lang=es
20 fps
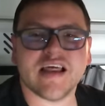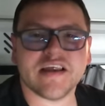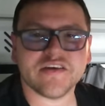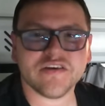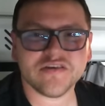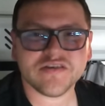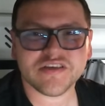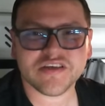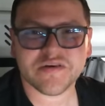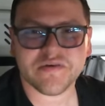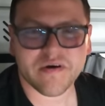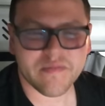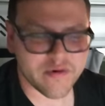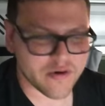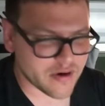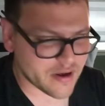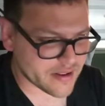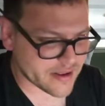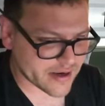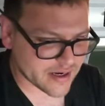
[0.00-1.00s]
de la noche,
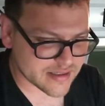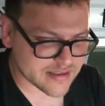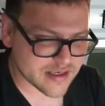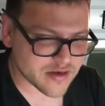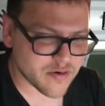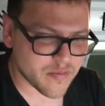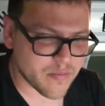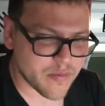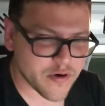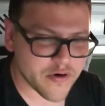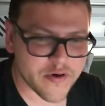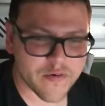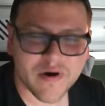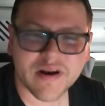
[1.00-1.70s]
vamos a descansar un poco,